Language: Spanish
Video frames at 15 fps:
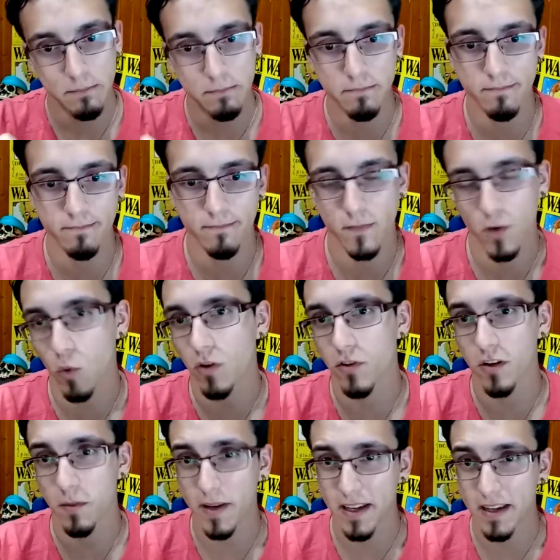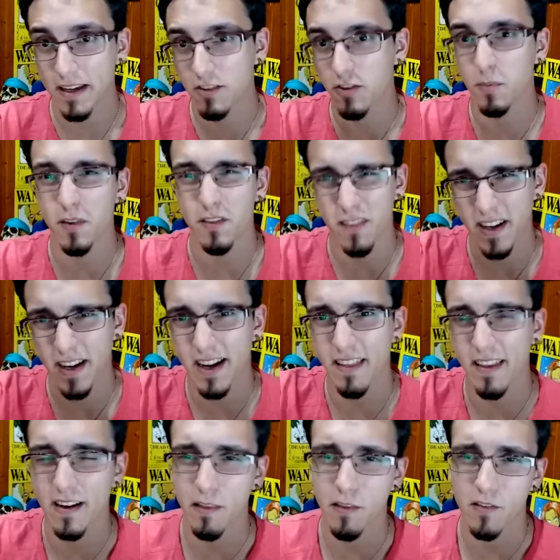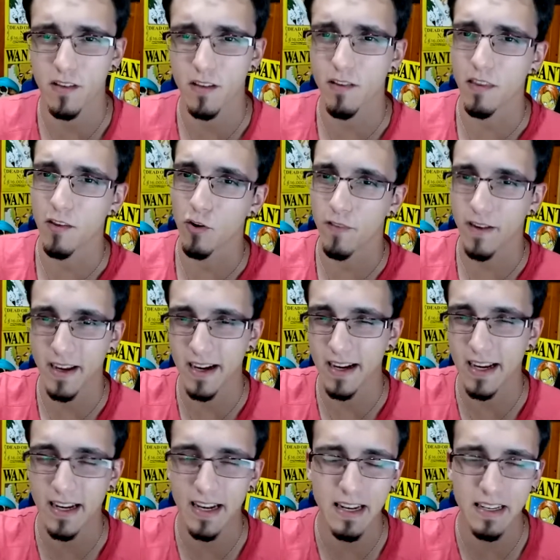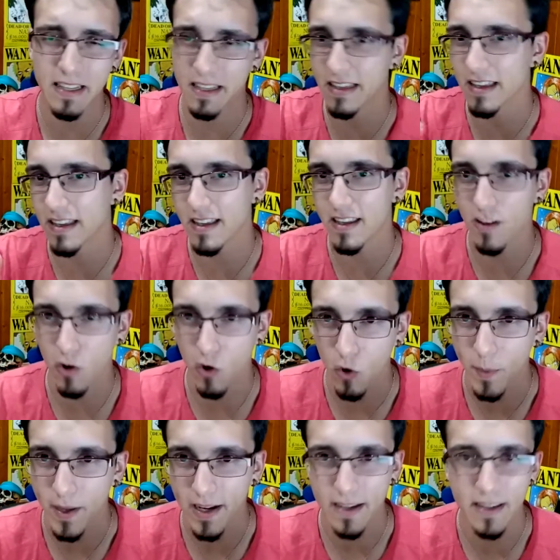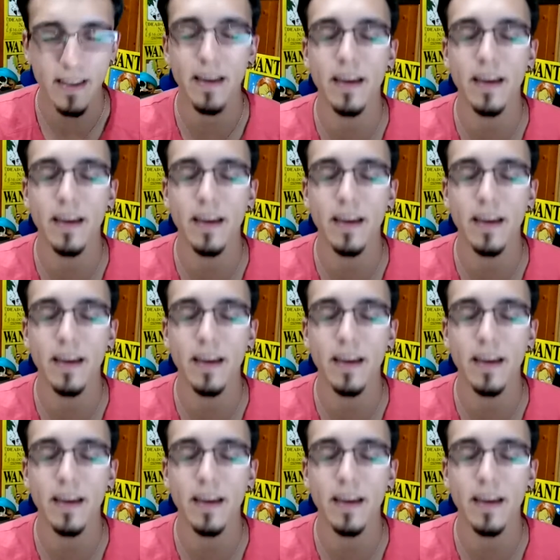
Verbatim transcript: Mm, cuando terminéis esto, pues vais a la descripción de este vídeo o vais al canal y, os lo miráis.